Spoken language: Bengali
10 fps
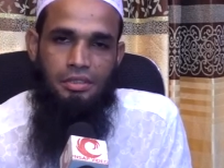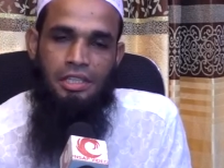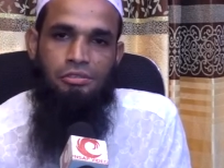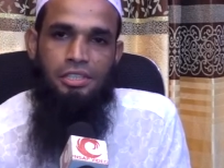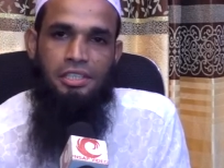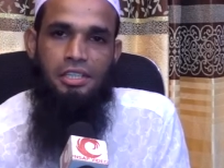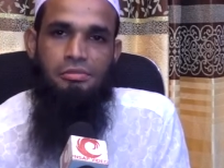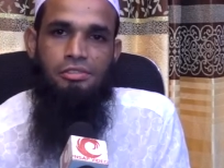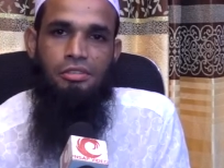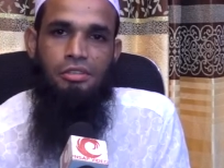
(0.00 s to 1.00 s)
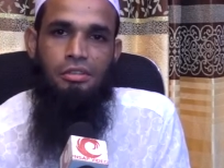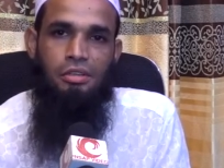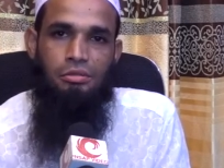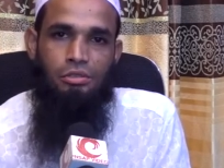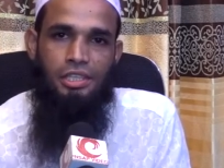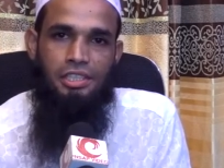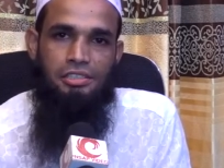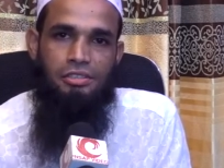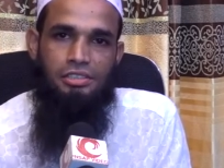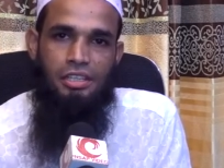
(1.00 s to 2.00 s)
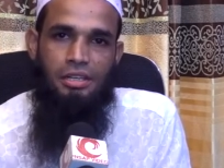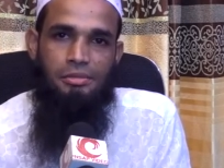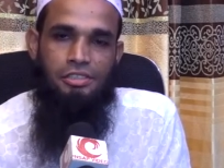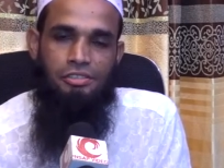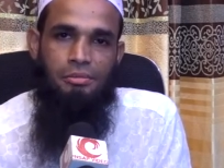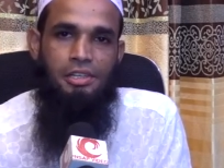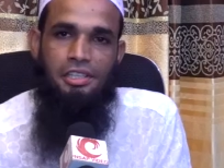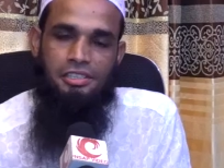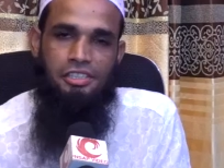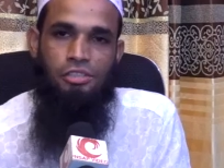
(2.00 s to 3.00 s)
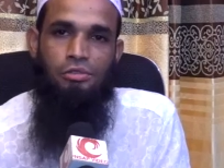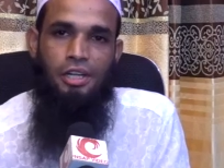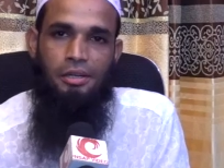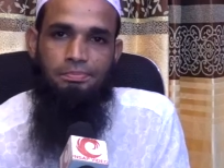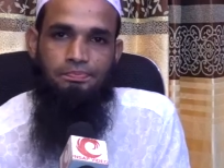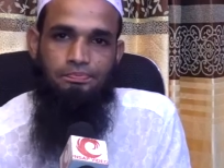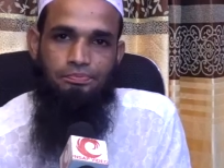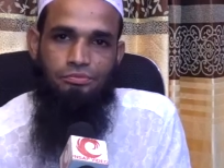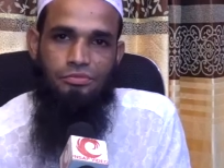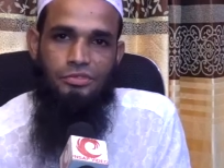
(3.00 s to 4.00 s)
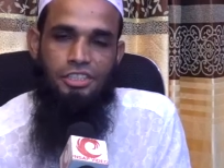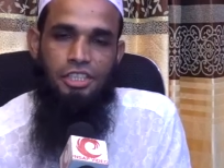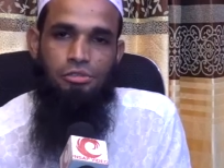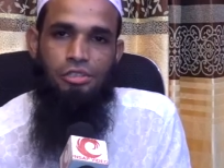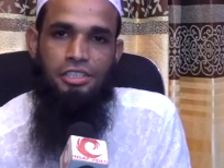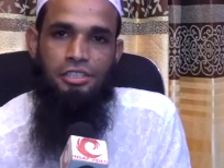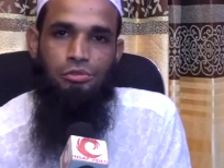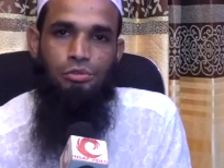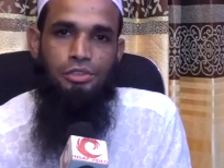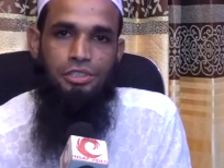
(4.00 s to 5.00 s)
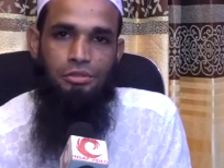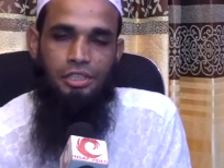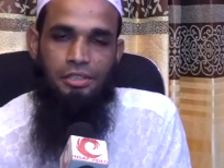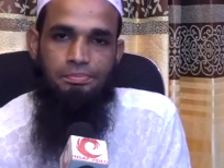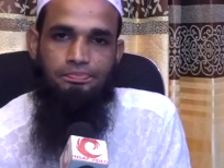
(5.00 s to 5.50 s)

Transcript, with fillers: রাসুল করিম সাল্লাহ আলহি আসাল্লামের জমানায় ছিল না সেইগুলোকে তৈরি করা